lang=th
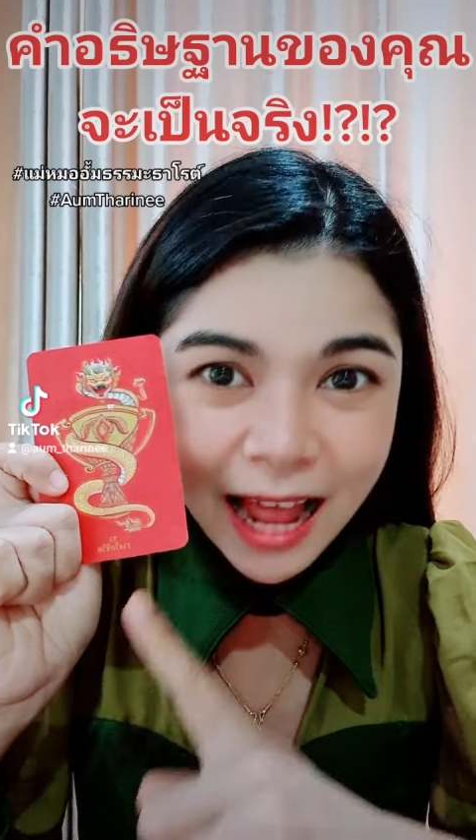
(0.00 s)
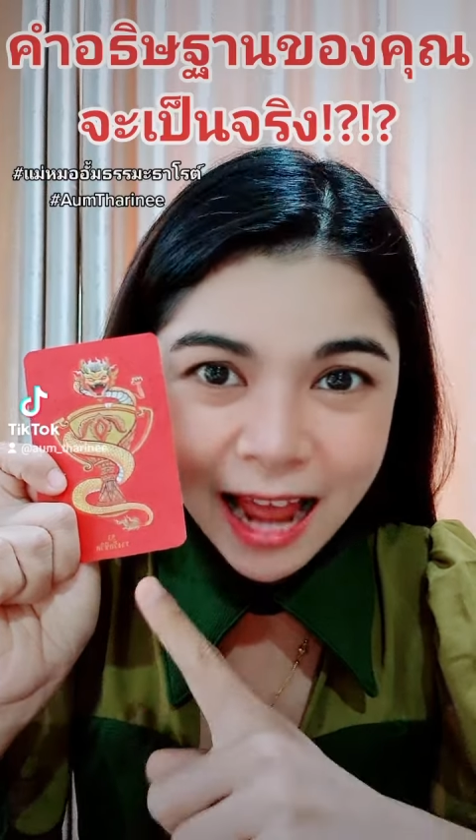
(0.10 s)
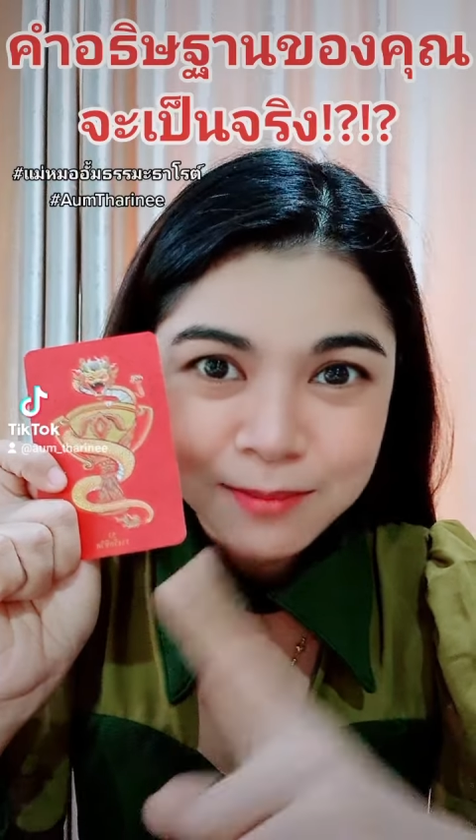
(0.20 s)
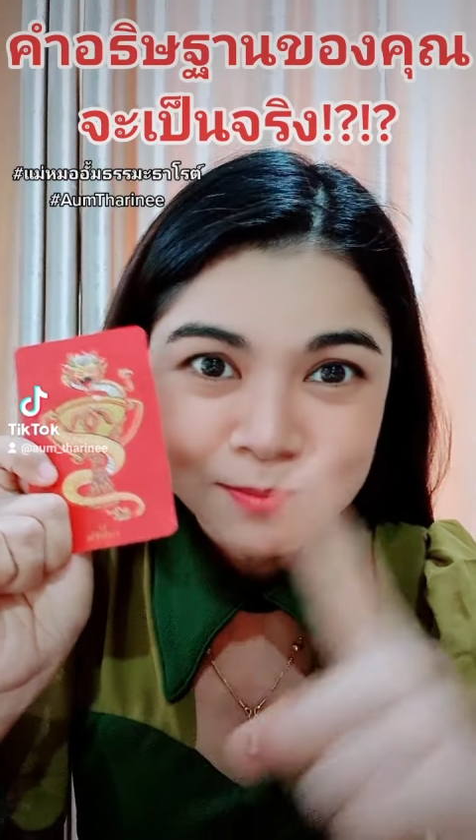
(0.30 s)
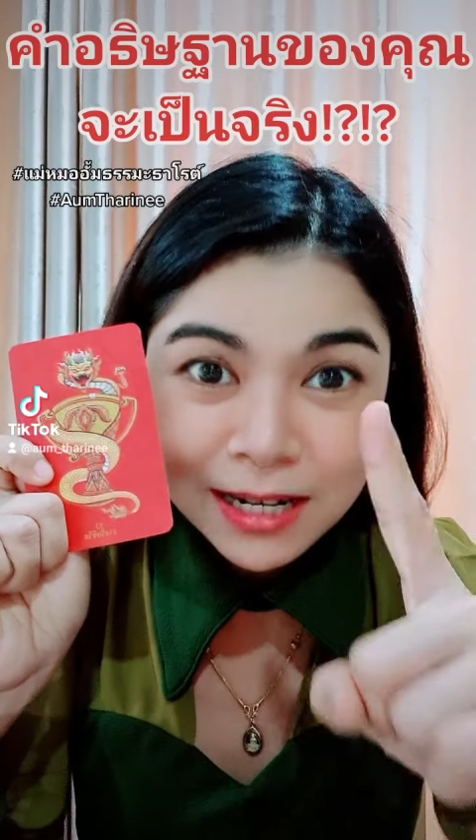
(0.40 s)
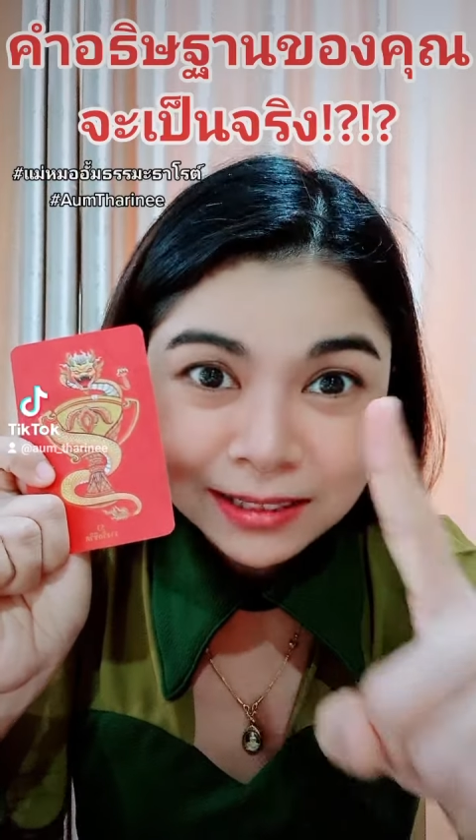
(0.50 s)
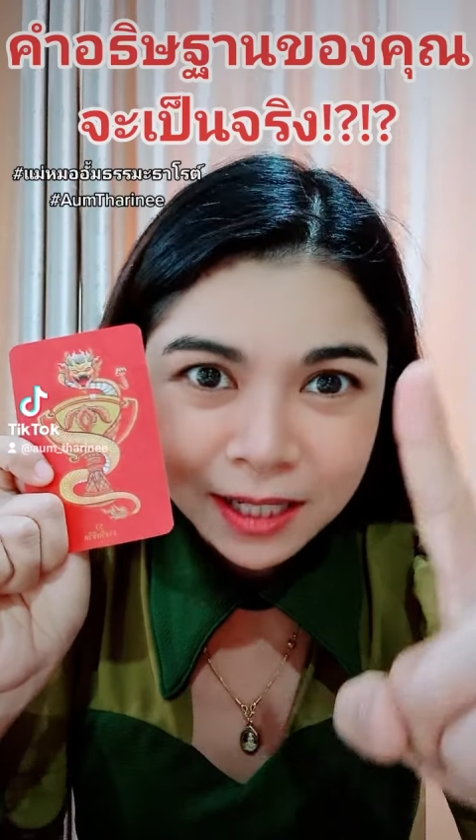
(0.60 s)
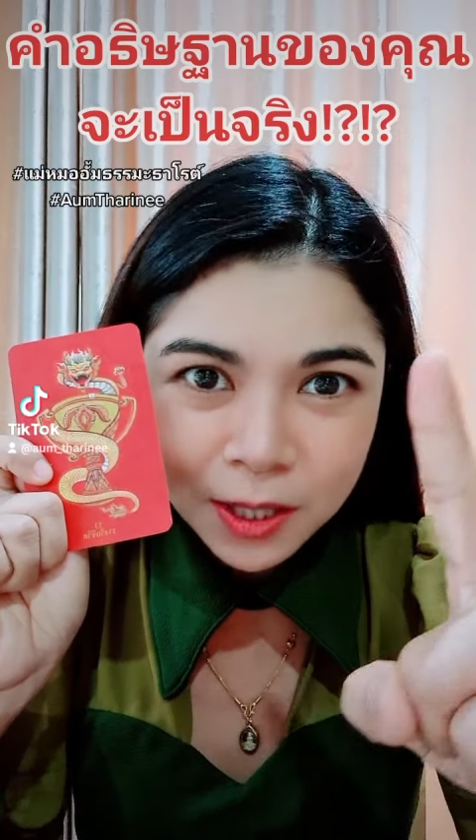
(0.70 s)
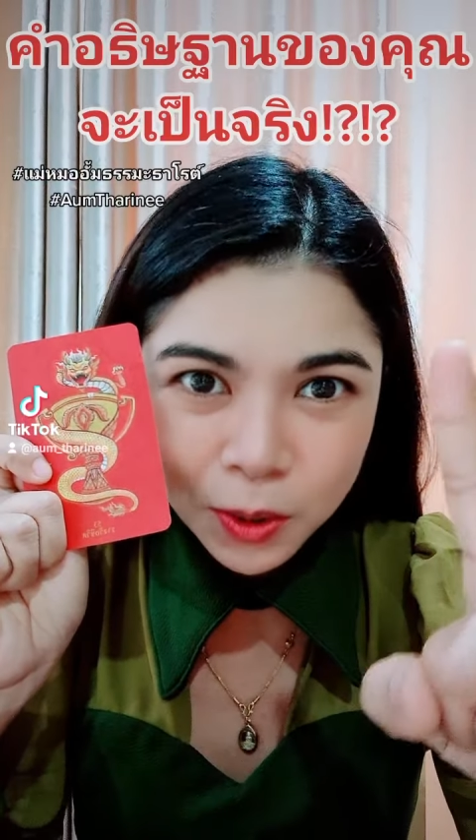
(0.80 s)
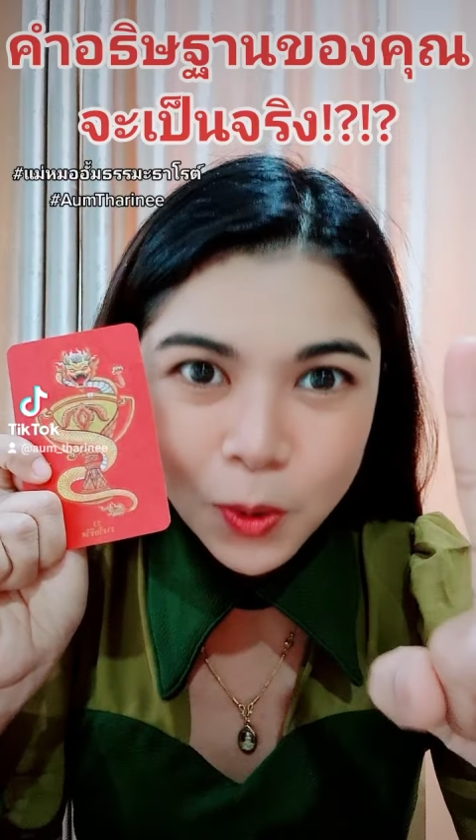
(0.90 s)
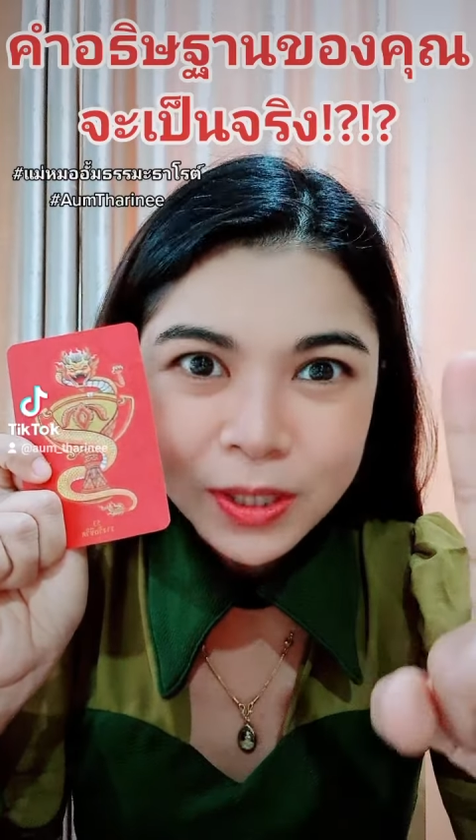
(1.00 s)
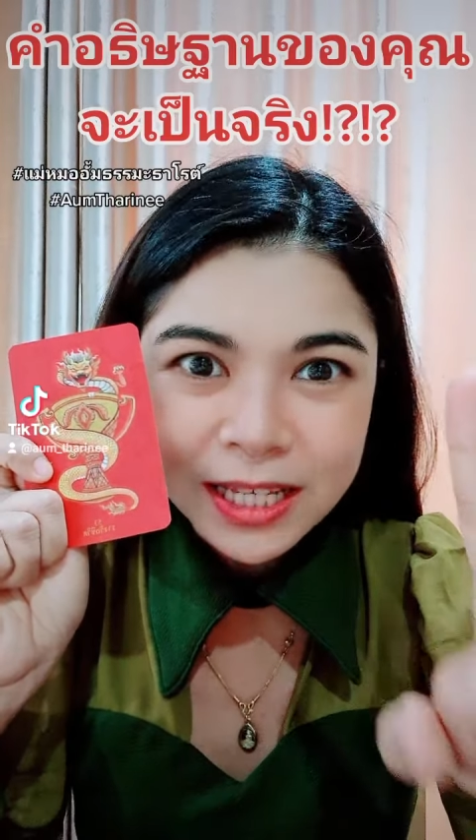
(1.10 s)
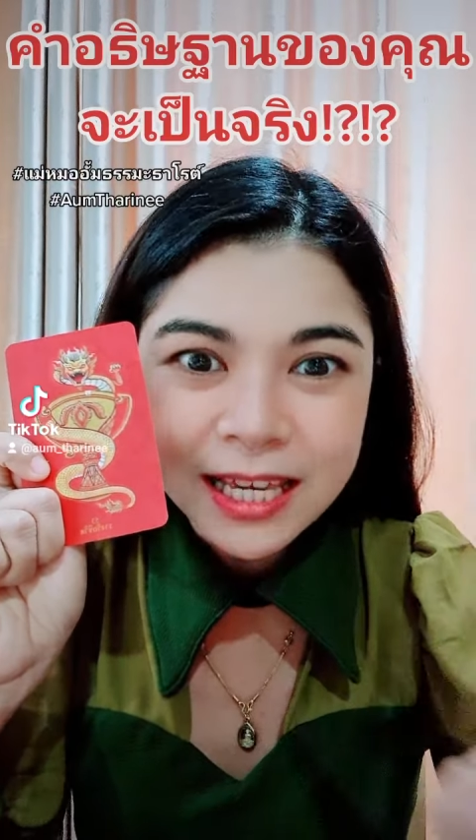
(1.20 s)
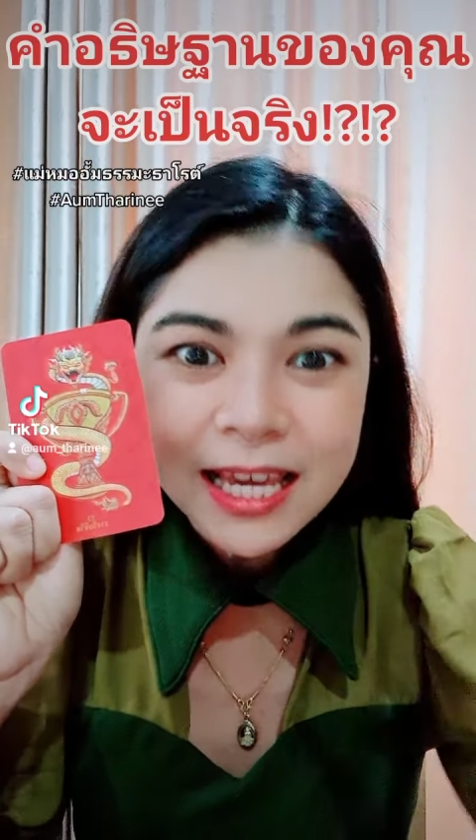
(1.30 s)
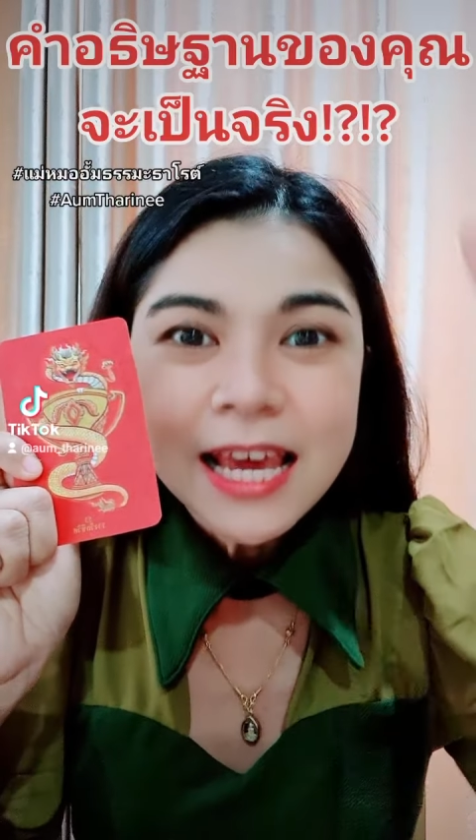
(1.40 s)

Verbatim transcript: ฐานเมื่อสักครู่นี้